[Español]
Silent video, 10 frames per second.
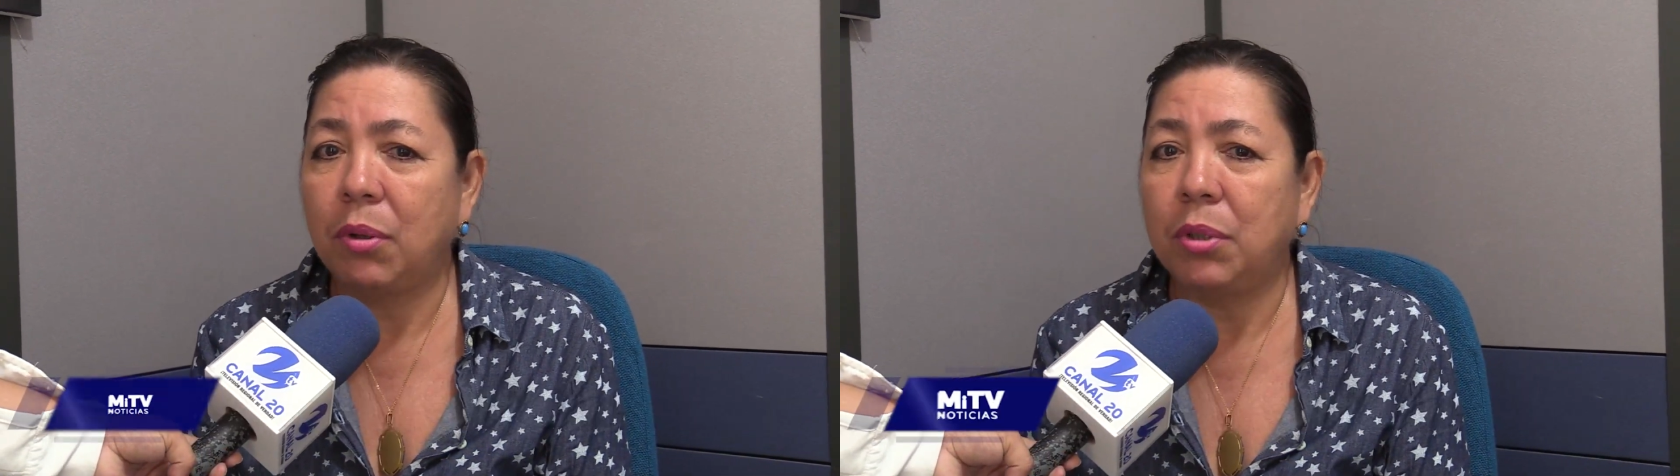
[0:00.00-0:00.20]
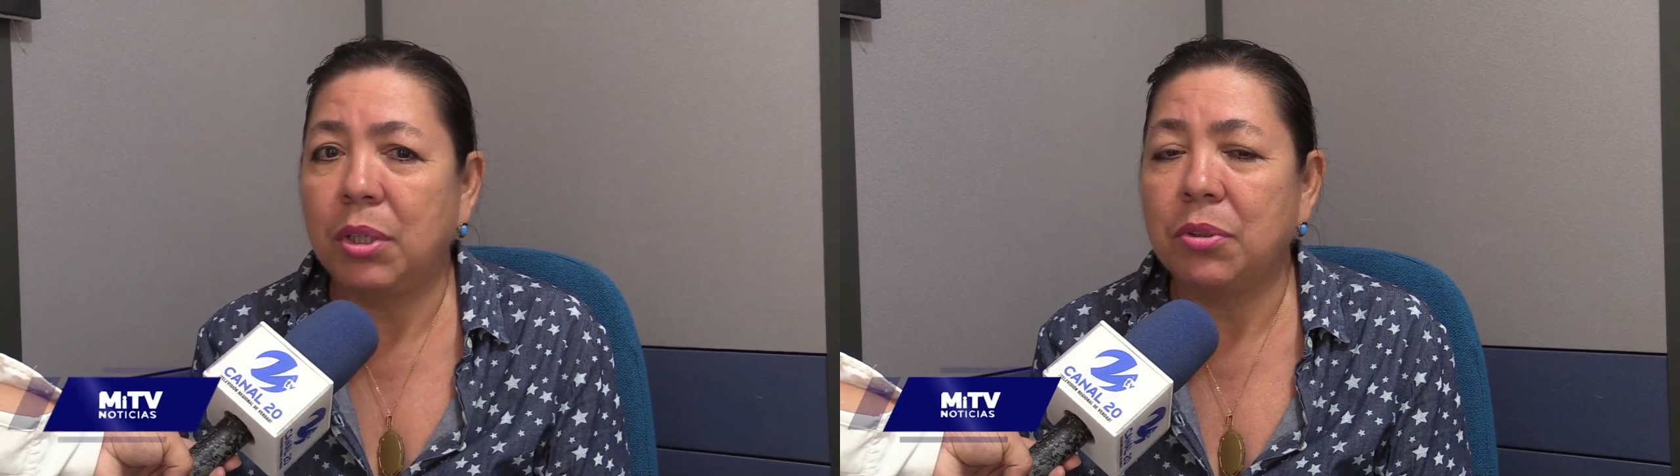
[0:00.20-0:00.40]

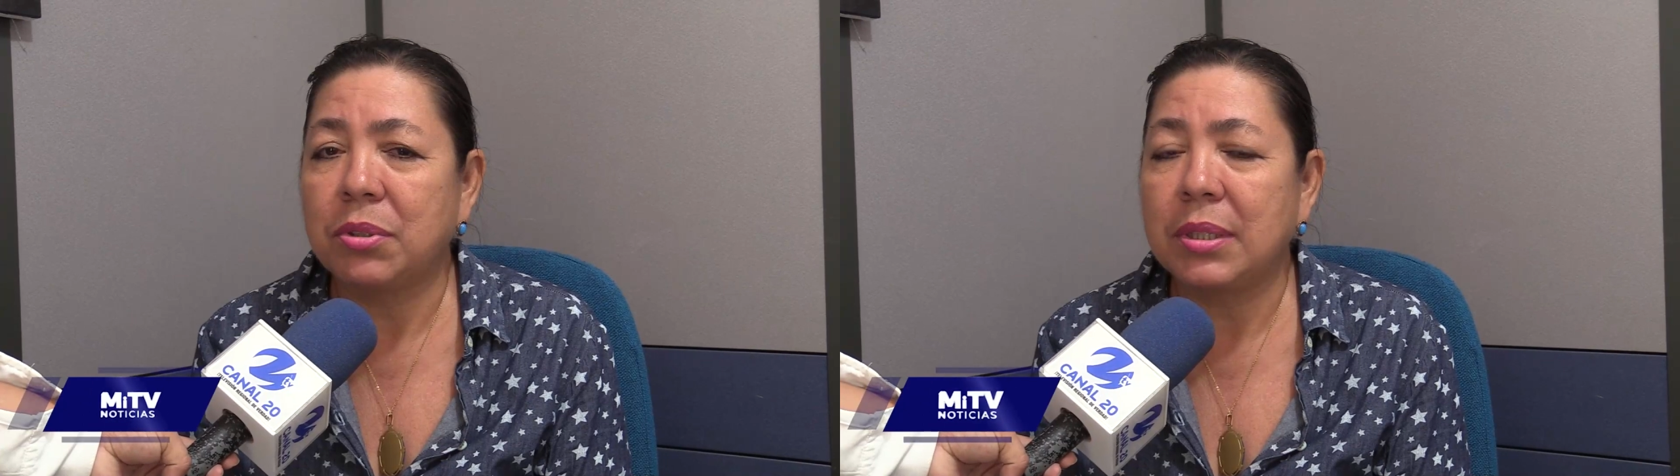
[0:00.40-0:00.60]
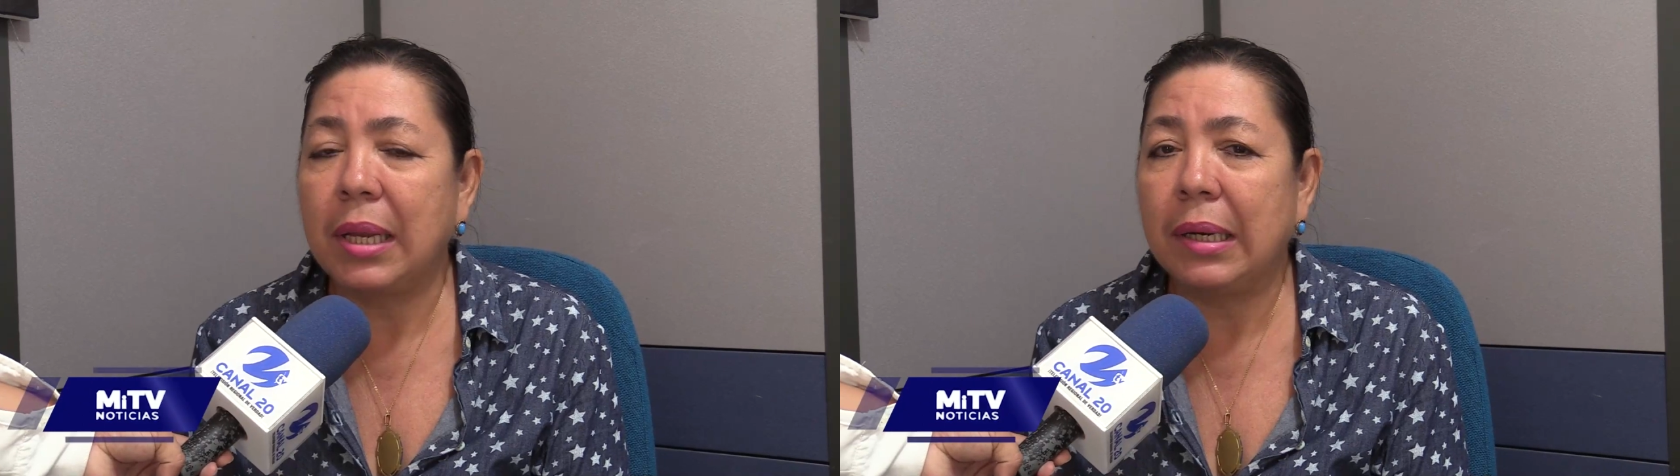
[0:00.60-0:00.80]
los
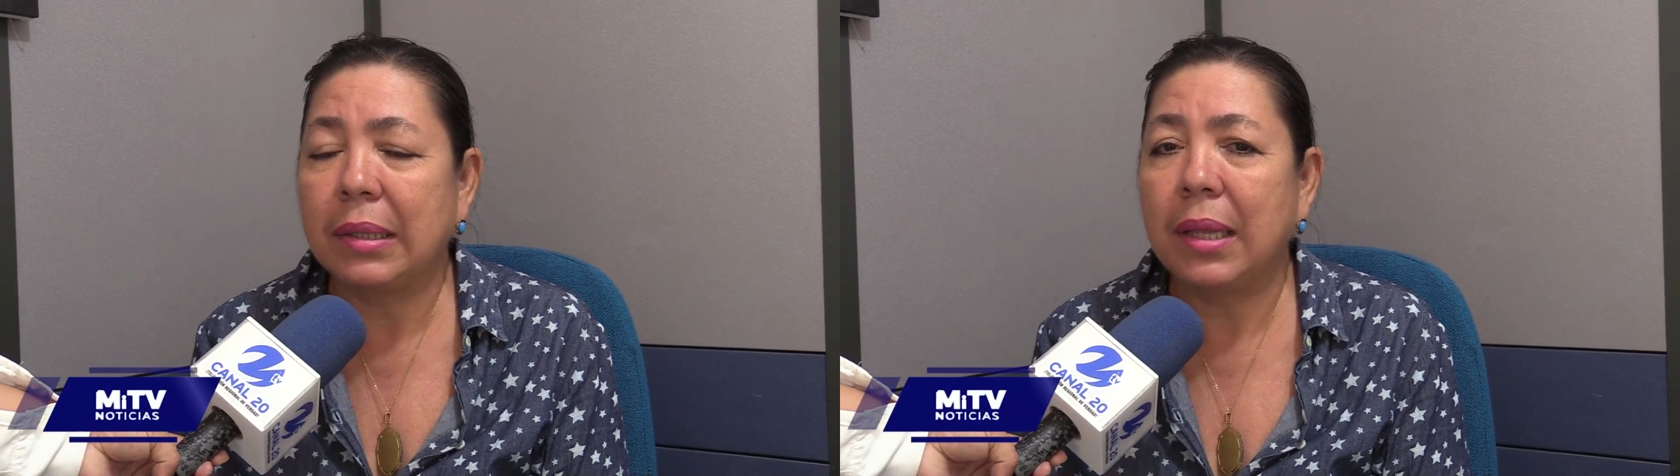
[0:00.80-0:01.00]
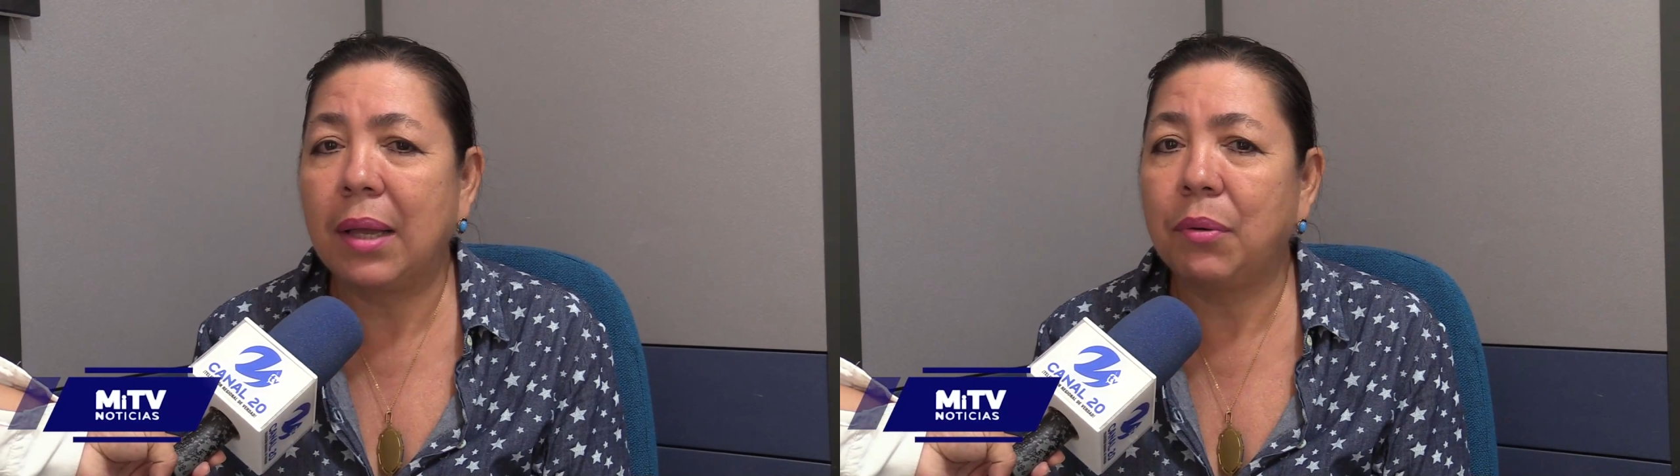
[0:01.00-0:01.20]
niños se
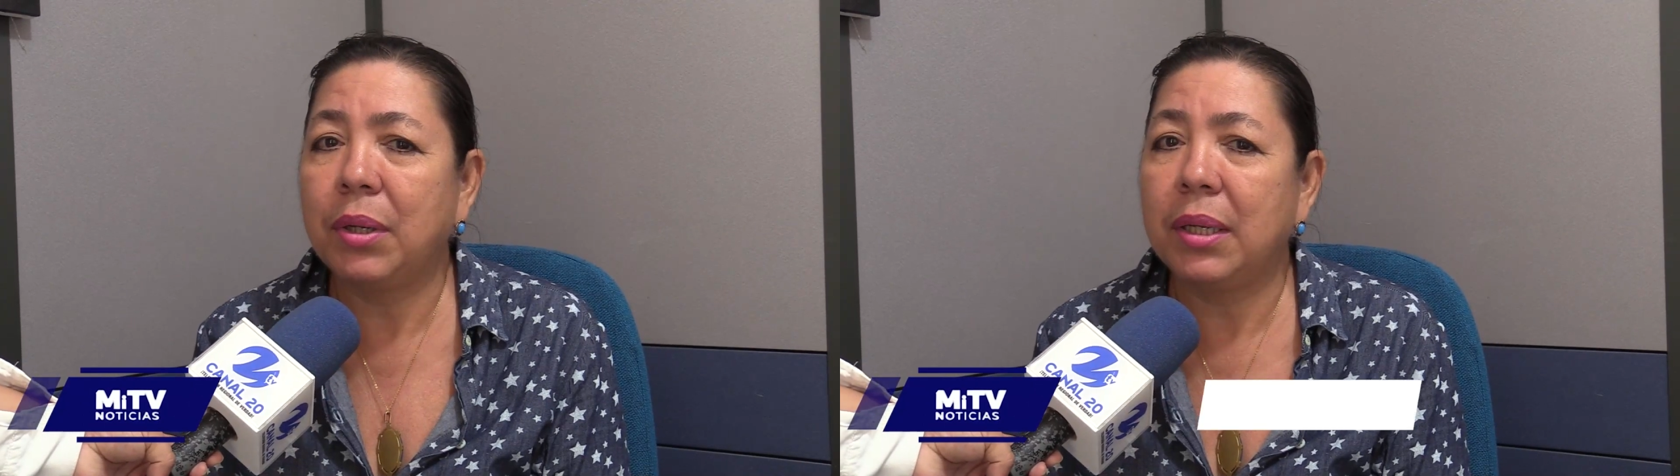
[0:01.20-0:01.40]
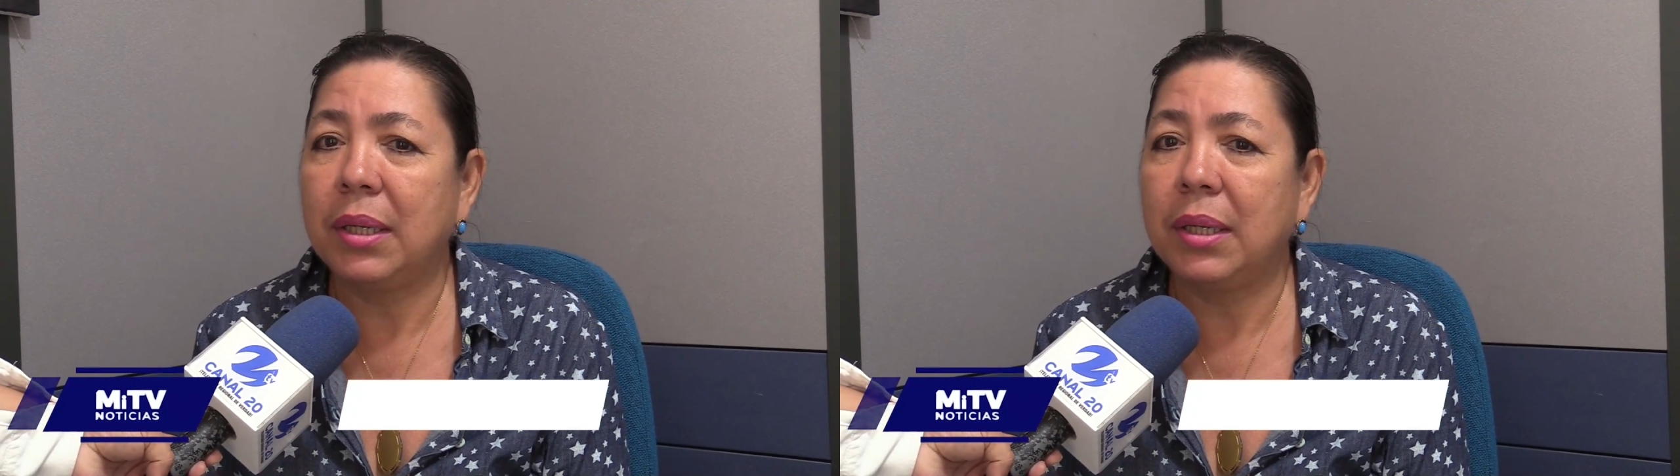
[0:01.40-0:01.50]
alertaron